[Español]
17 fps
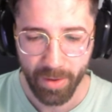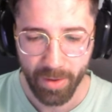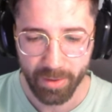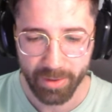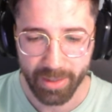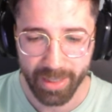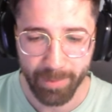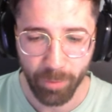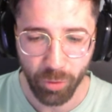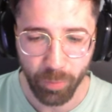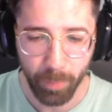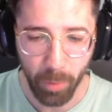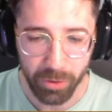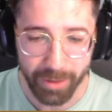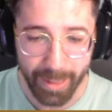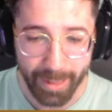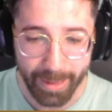Tenemos
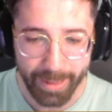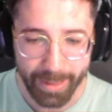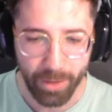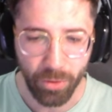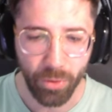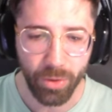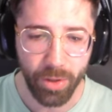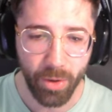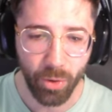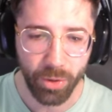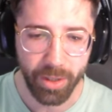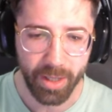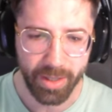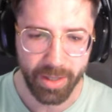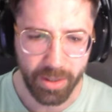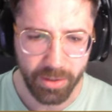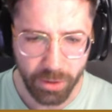potenciador. Oye,
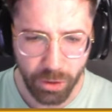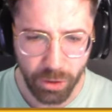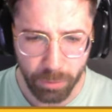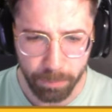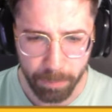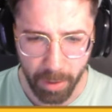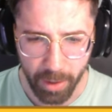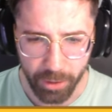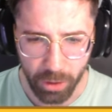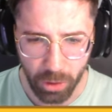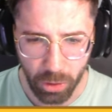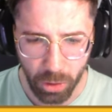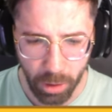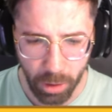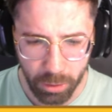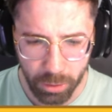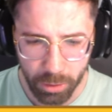¿y esas
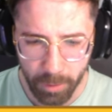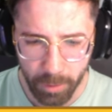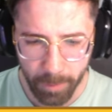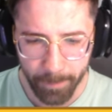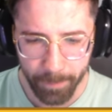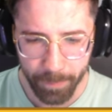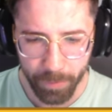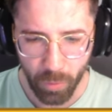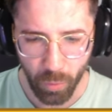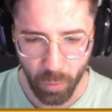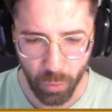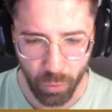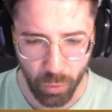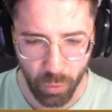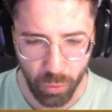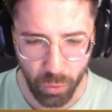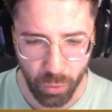espaditas? Uy,
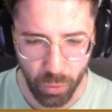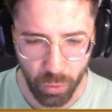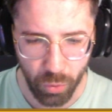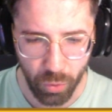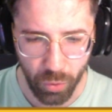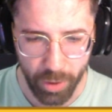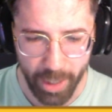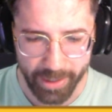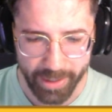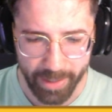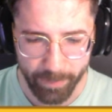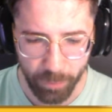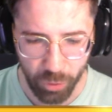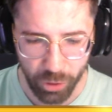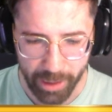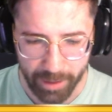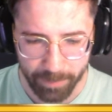uy, uy, uy, uy, aquí hay
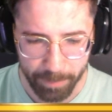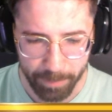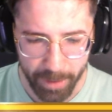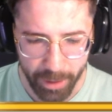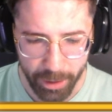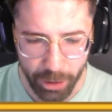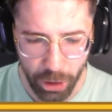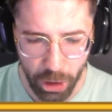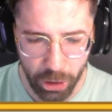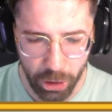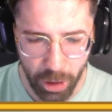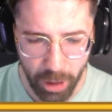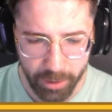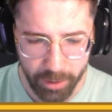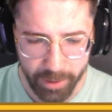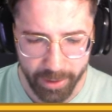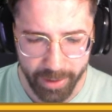muchas
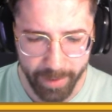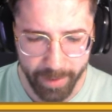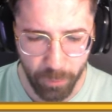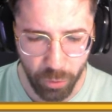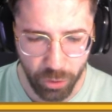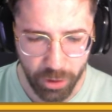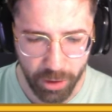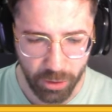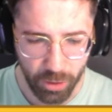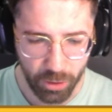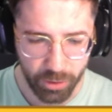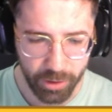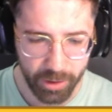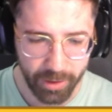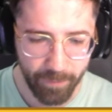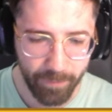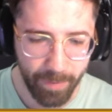piecitas, aquí hay muchas
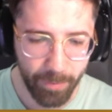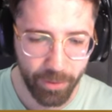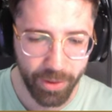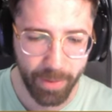cositas. Vamos de